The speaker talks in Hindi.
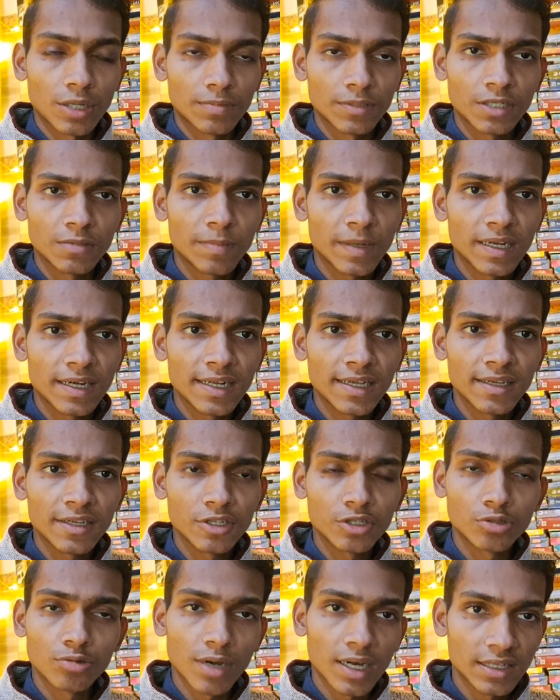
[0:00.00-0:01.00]
सबसे पहले
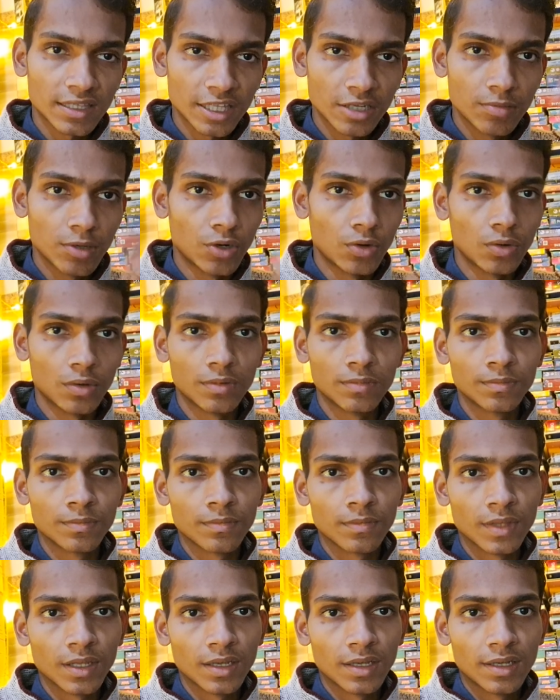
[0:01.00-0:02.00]
स्वार्थी बनो
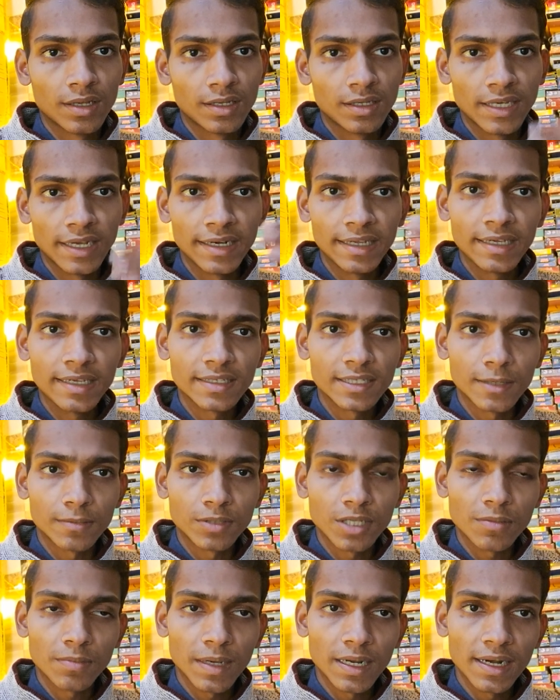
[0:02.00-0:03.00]
यानी कि
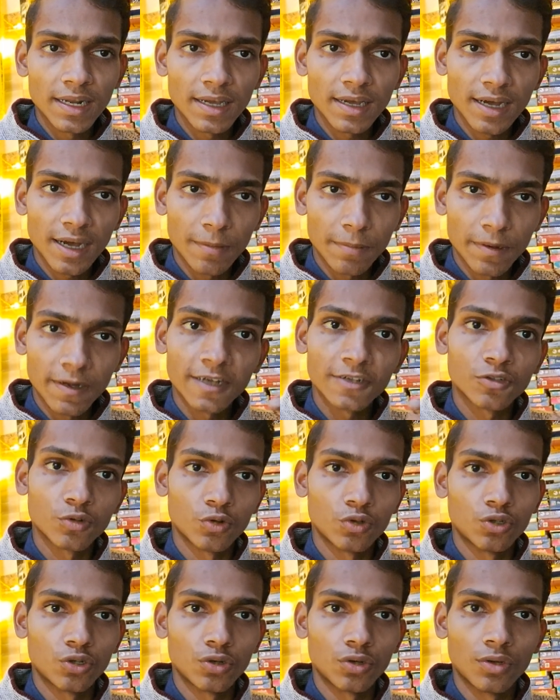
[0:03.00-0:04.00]
सबसे पहले अपना
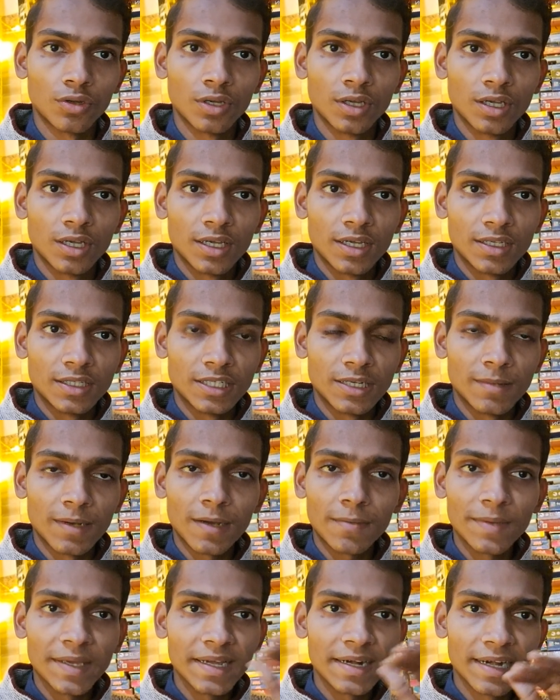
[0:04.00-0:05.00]
सोचो जब
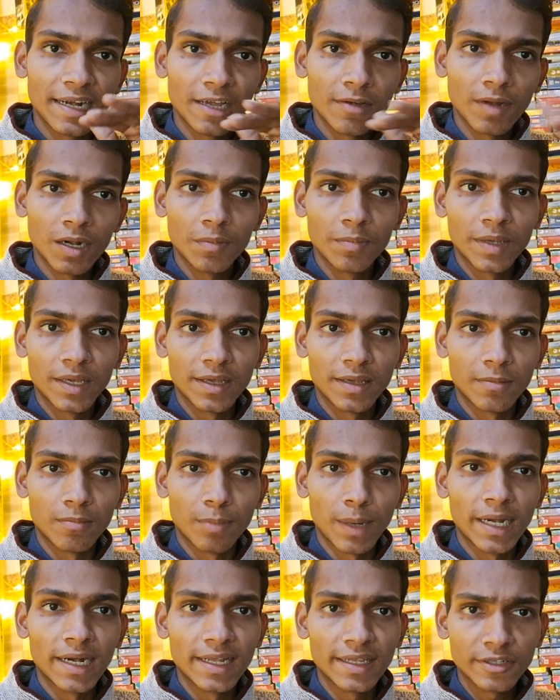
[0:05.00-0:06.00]
आप एक लेवल पे
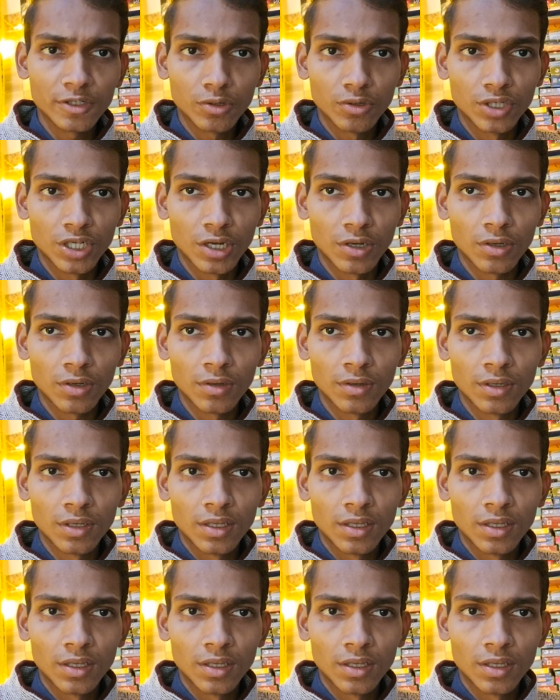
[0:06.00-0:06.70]
बैलेंस हो जाओ